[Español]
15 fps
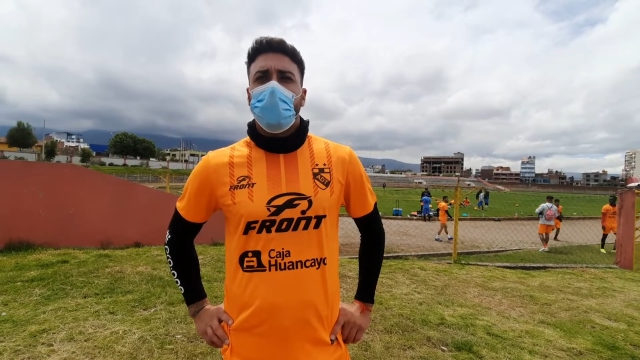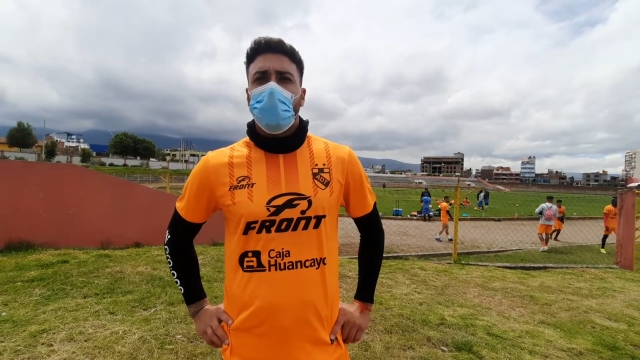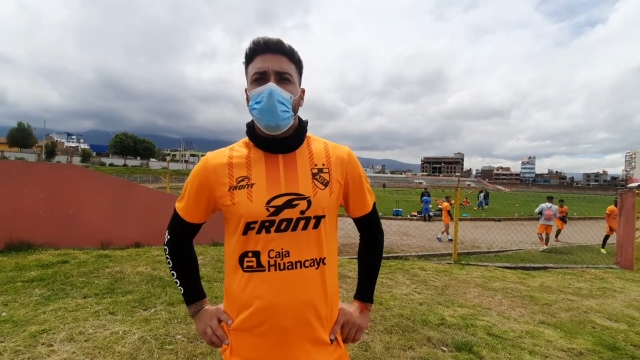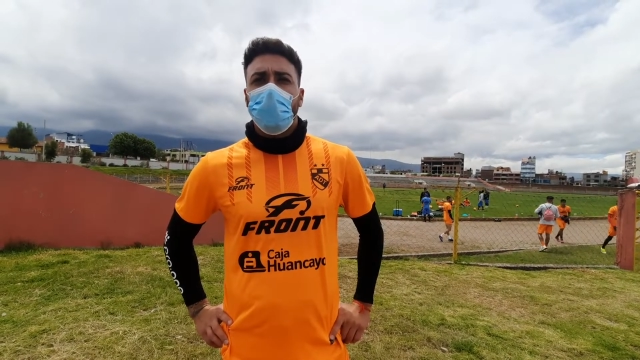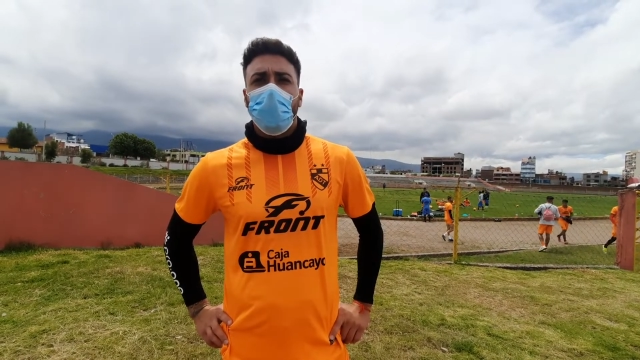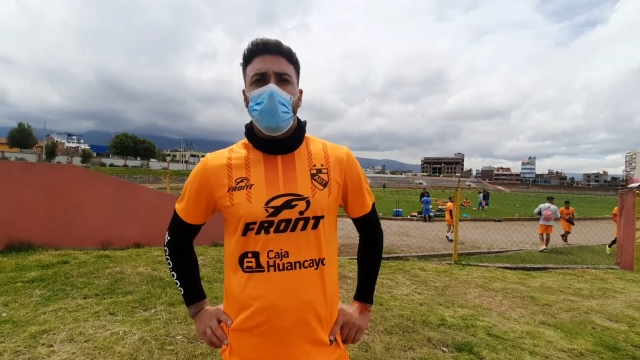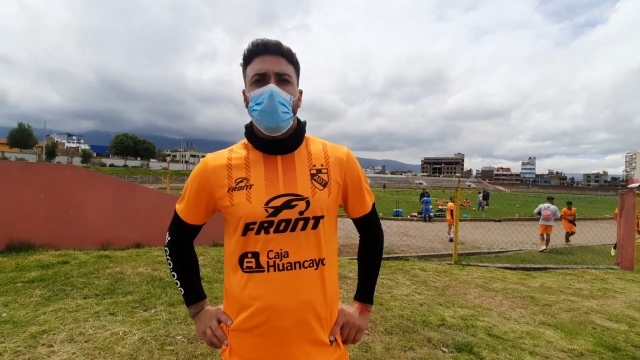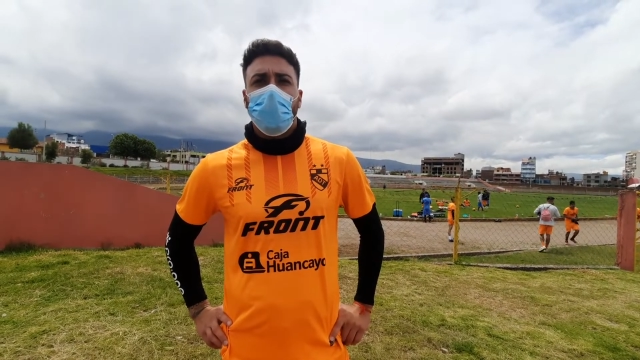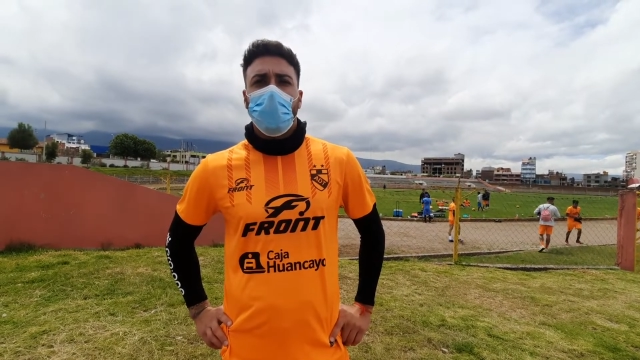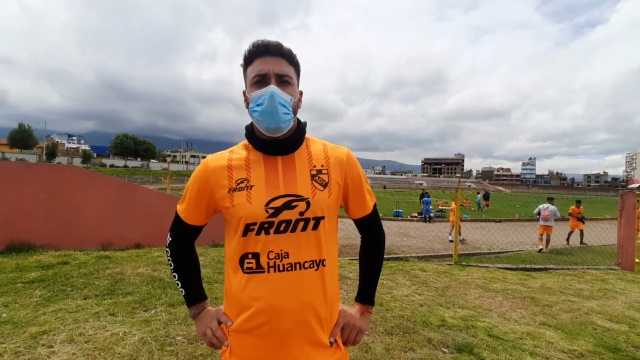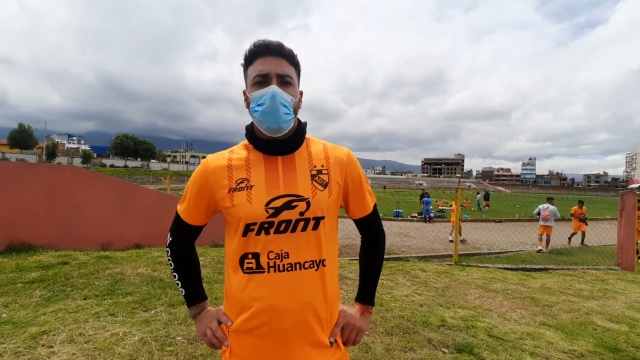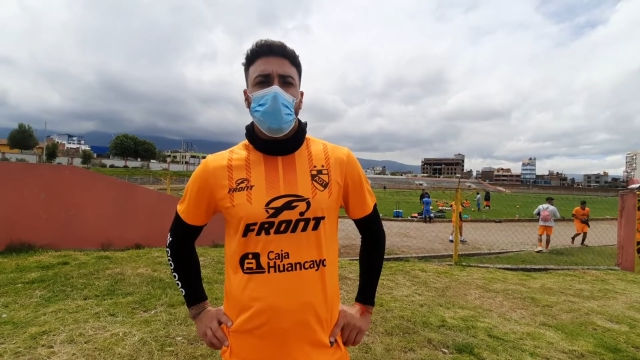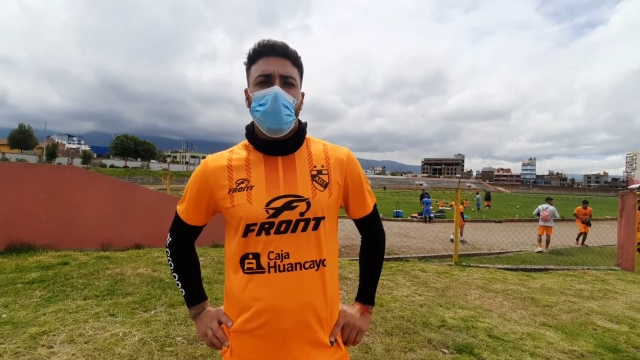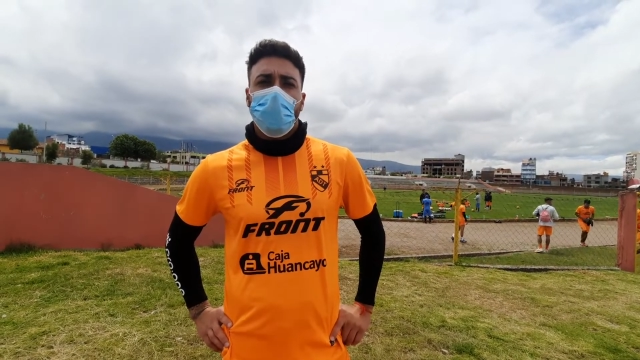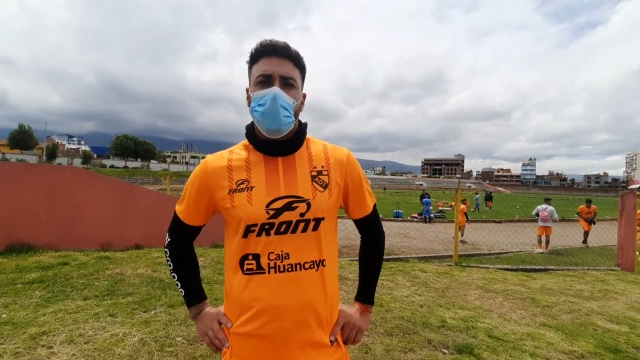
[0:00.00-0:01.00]
El grupo, el
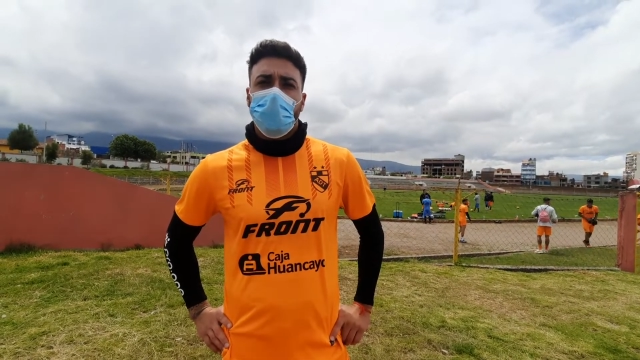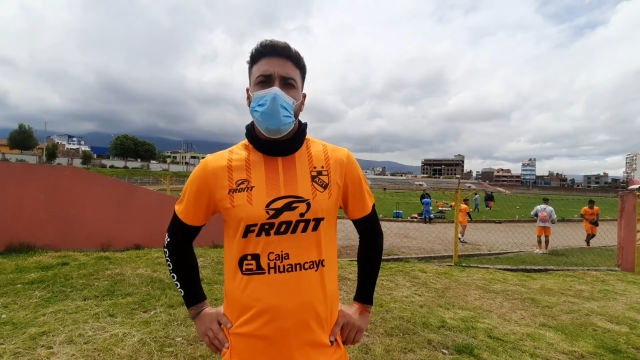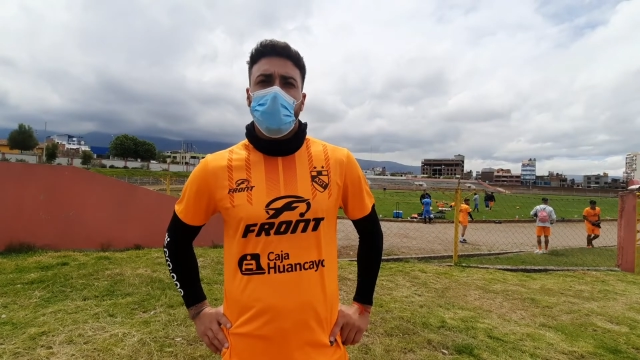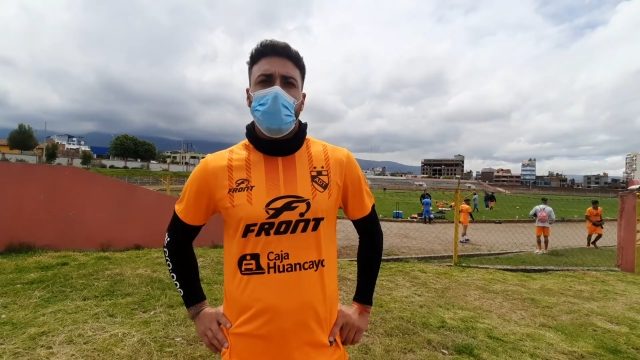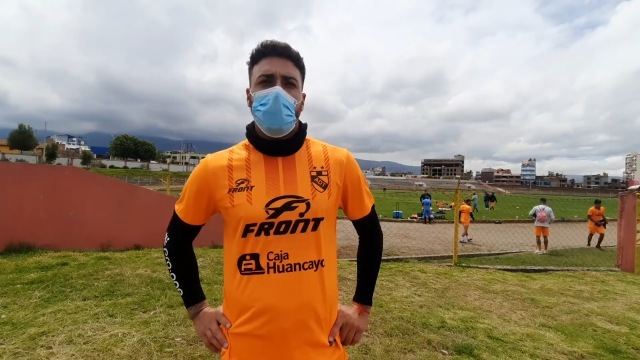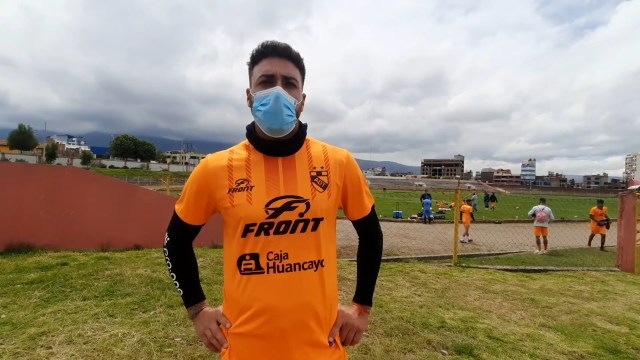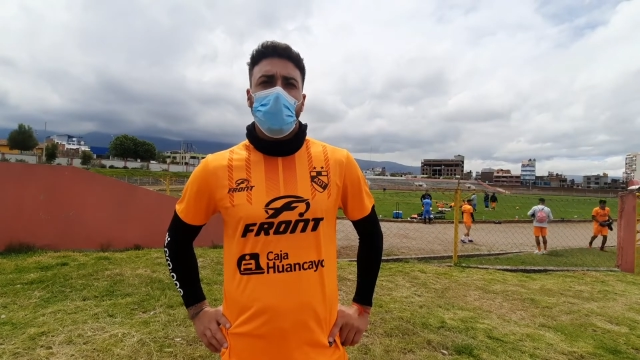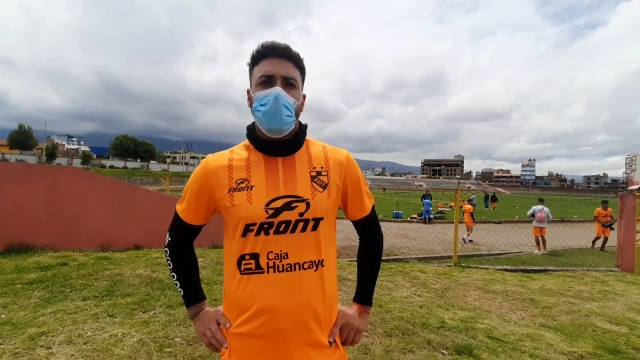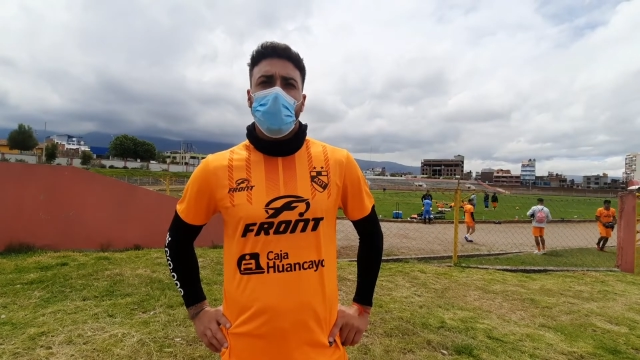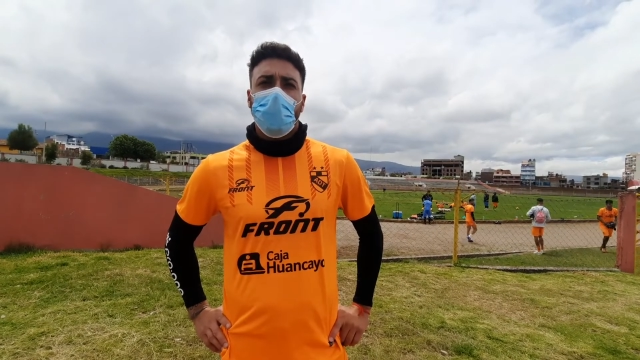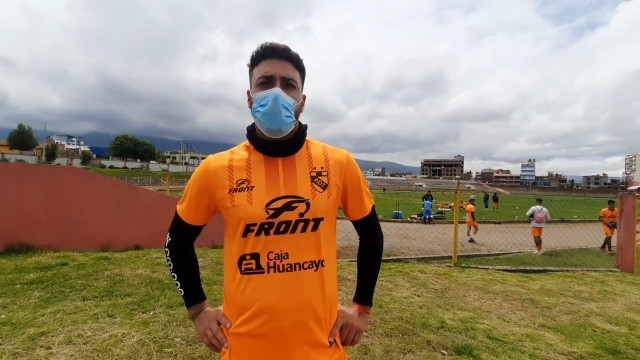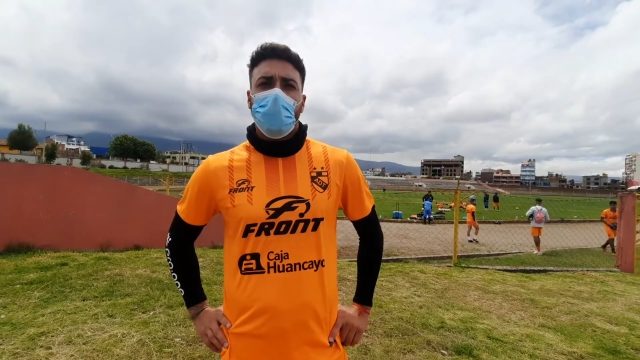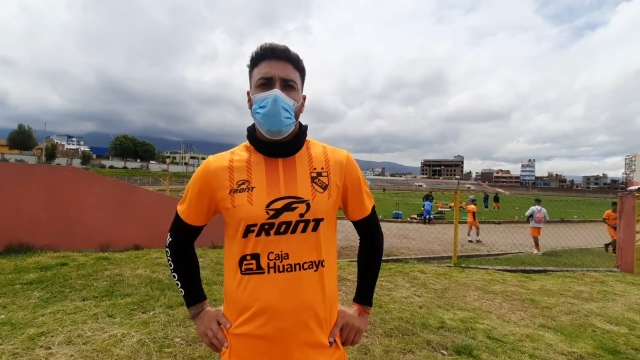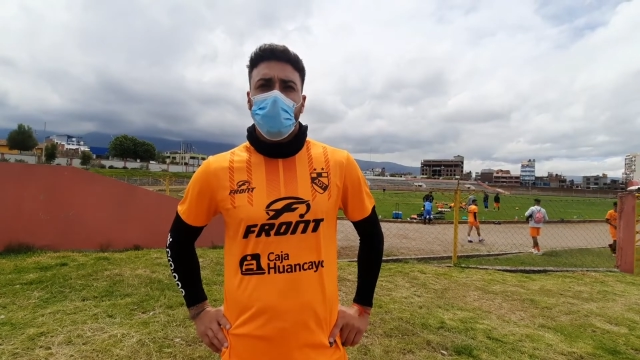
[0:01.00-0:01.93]
grupo, mantener el grupo,